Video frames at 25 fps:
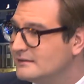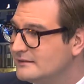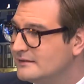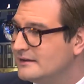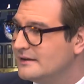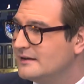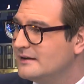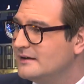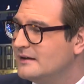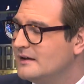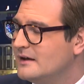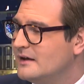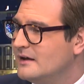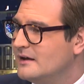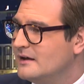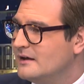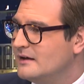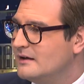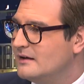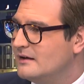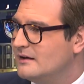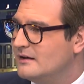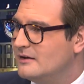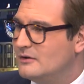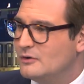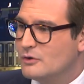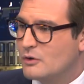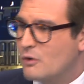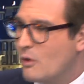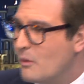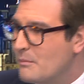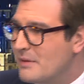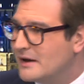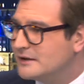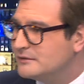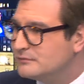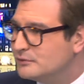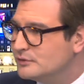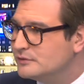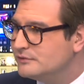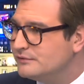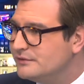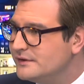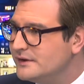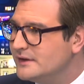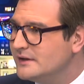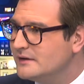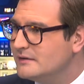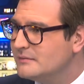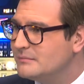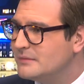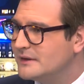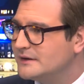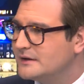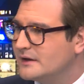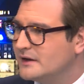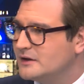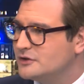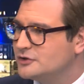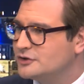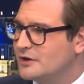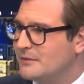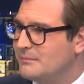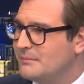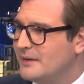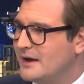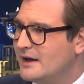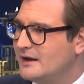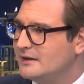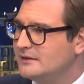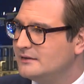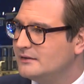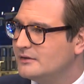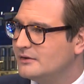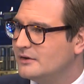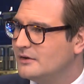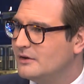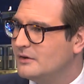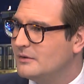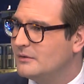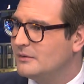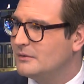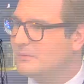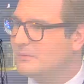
c'est le combat de votre vie, Patrick Chapat. Euh, ah, c'est